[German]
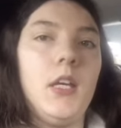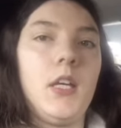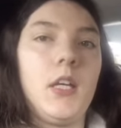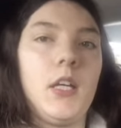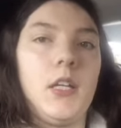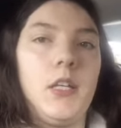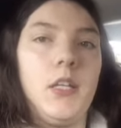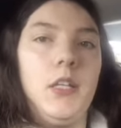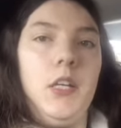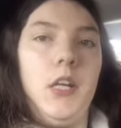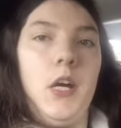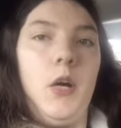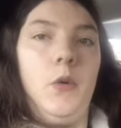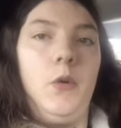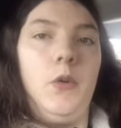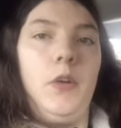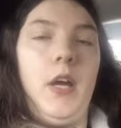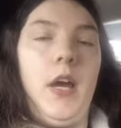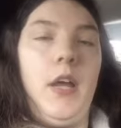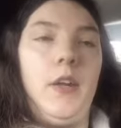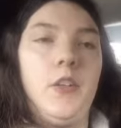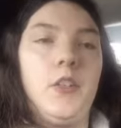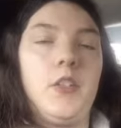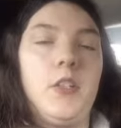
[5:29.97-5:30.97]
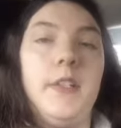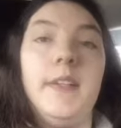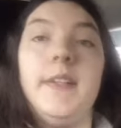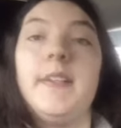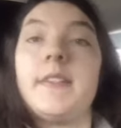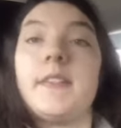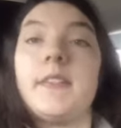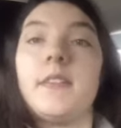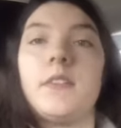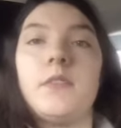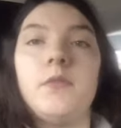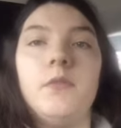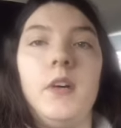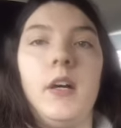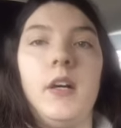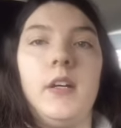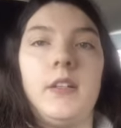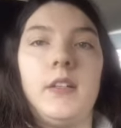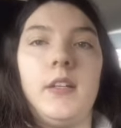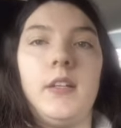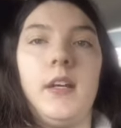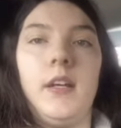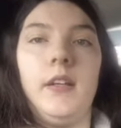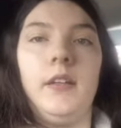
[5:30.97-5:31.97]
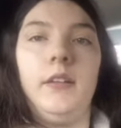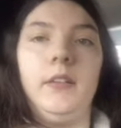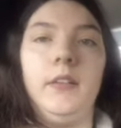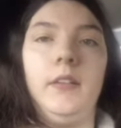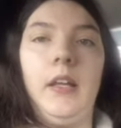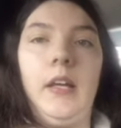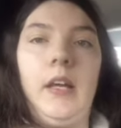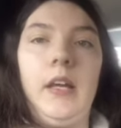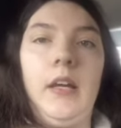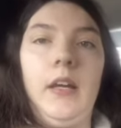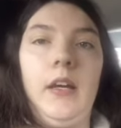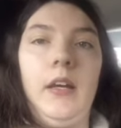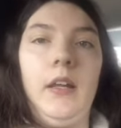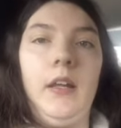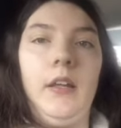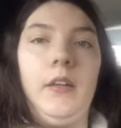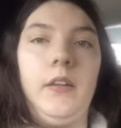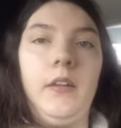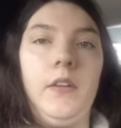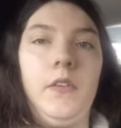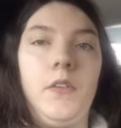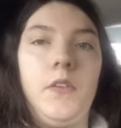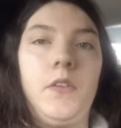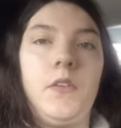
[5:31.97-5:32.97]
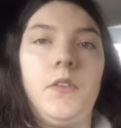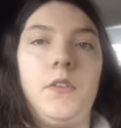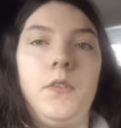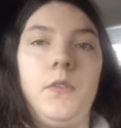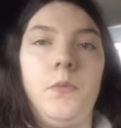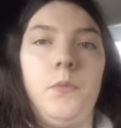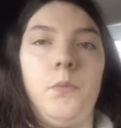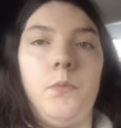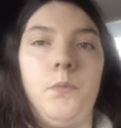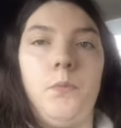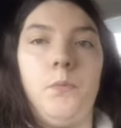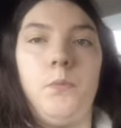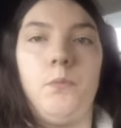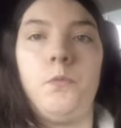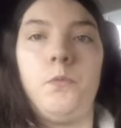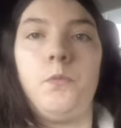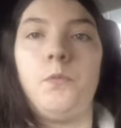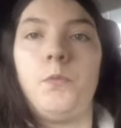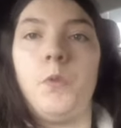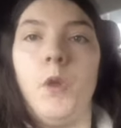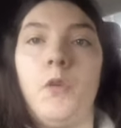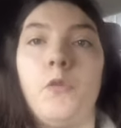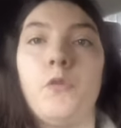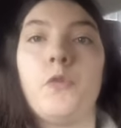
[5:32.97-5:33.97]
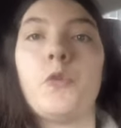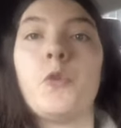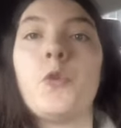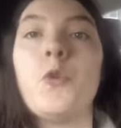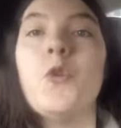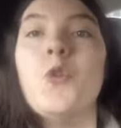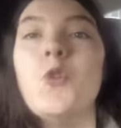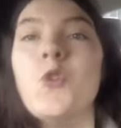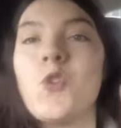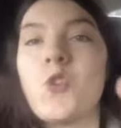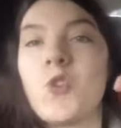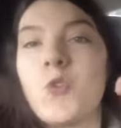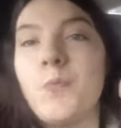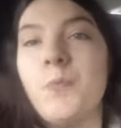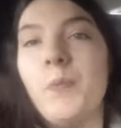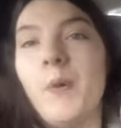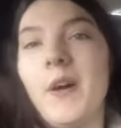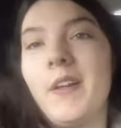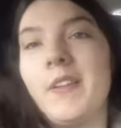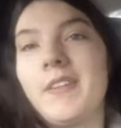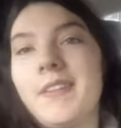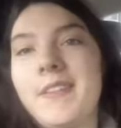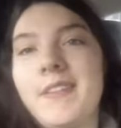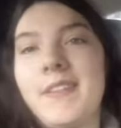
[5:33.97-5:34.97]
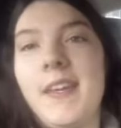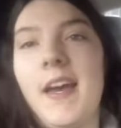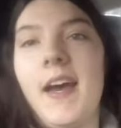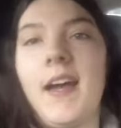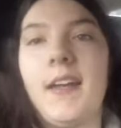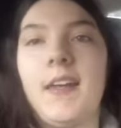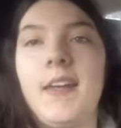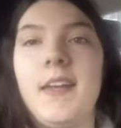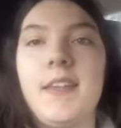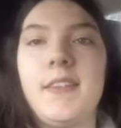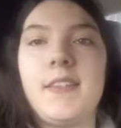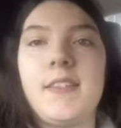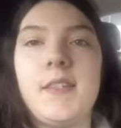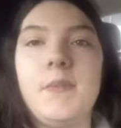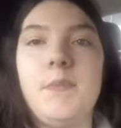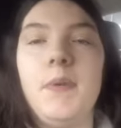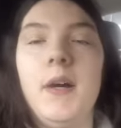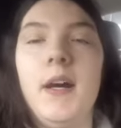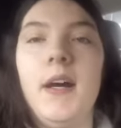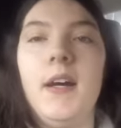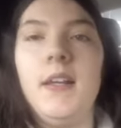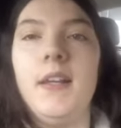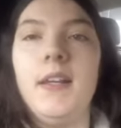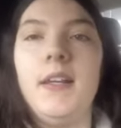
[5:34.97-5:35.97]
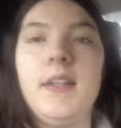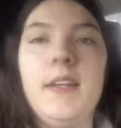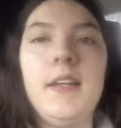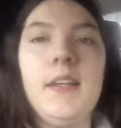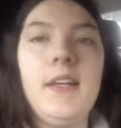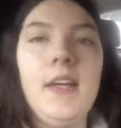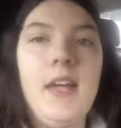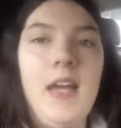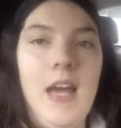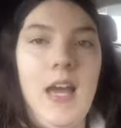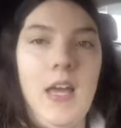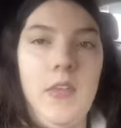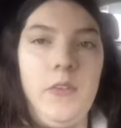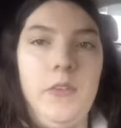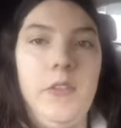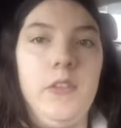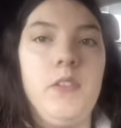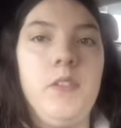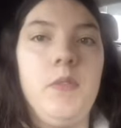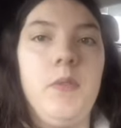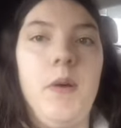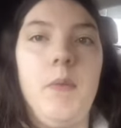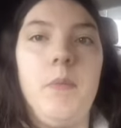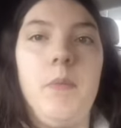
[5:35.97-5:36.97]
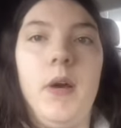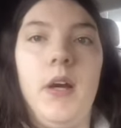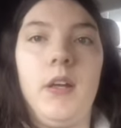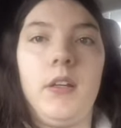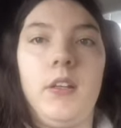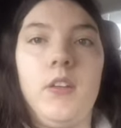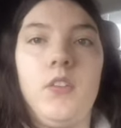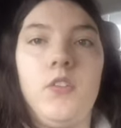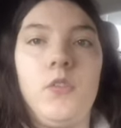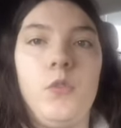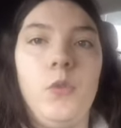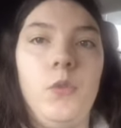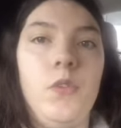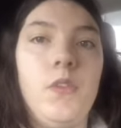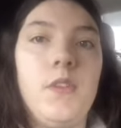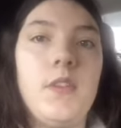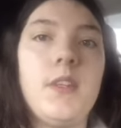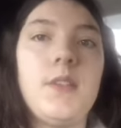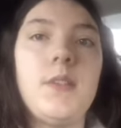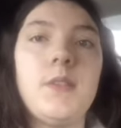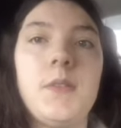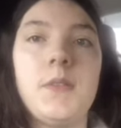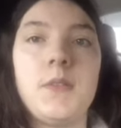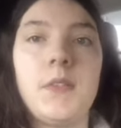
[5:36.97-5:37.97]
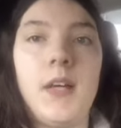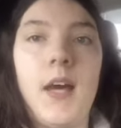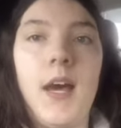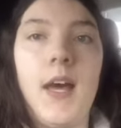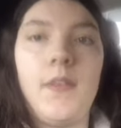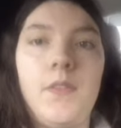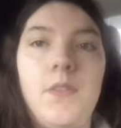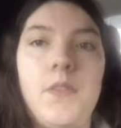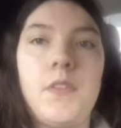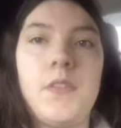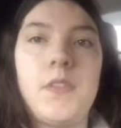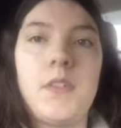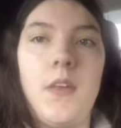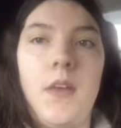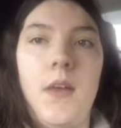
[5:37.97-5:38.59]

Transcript: Genau, und anschließend war dann äh, das der Frühsport, sage ich jetzt mal. Also das war praktisch so ein Sitztanz.